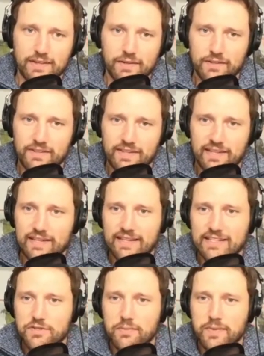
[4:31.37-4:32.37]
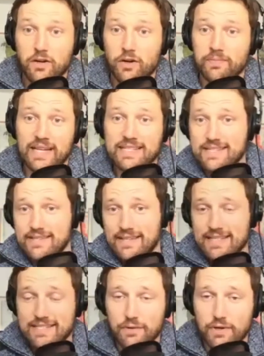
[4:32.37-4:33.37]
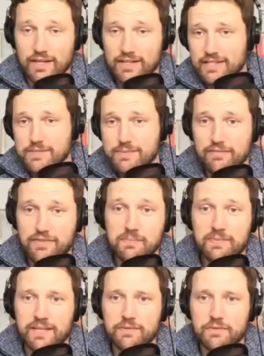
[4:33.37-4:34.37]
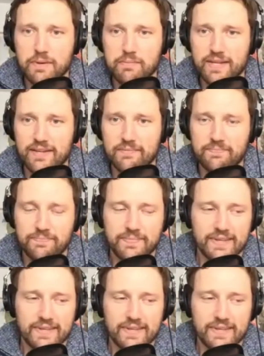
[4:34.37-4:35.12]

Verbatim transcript: Und jeder, der zu mir kommt, letzte, letzte Woche hatte ich zwei Filmteams bei mir